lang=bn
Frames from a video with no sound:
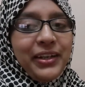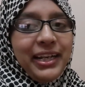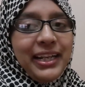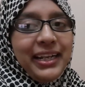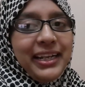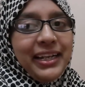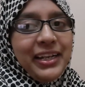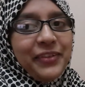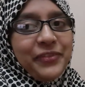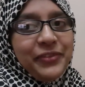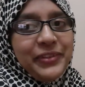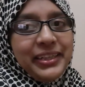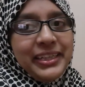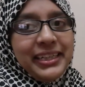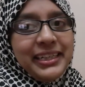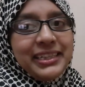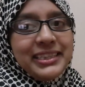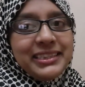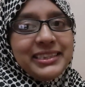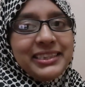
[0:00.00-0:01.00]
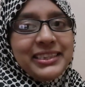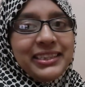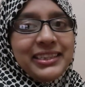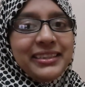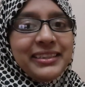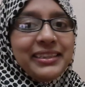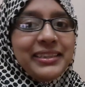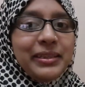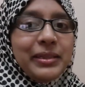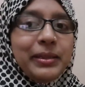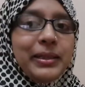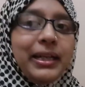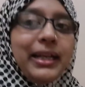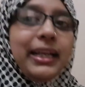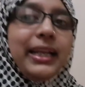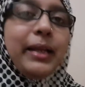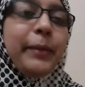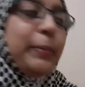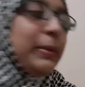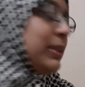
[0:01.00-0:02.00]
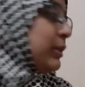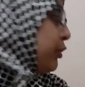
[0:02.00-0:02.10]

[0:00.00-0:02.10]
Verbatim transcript: আল্লাহ হাফেজ আল্লাহ হাফেজ